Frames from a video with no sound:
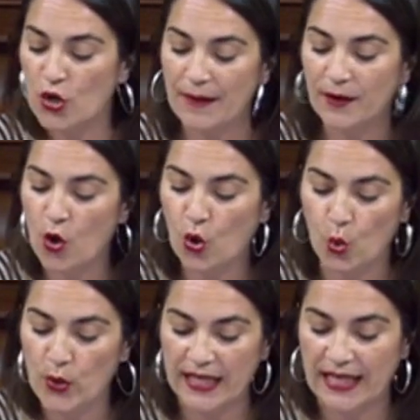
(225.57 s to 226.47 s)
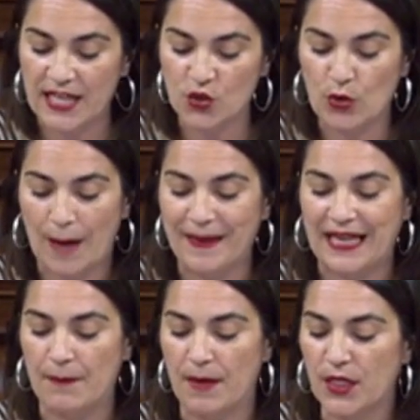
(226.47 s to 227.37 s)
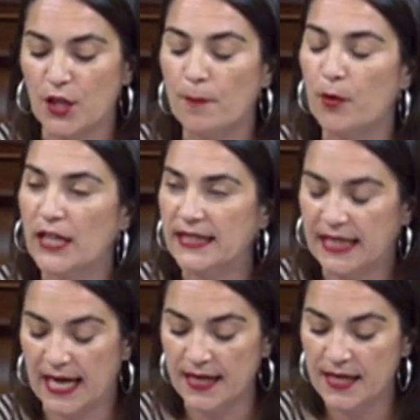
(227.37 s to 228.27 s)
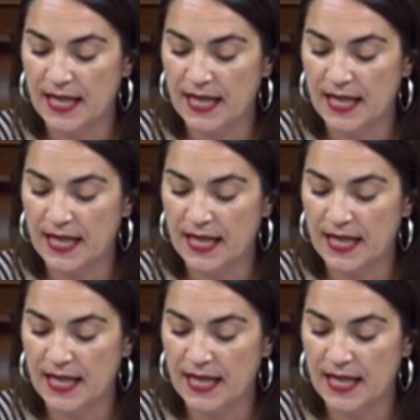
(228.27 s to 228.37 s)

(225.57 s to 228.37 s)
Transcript: cabe concluir que es una mera invención política,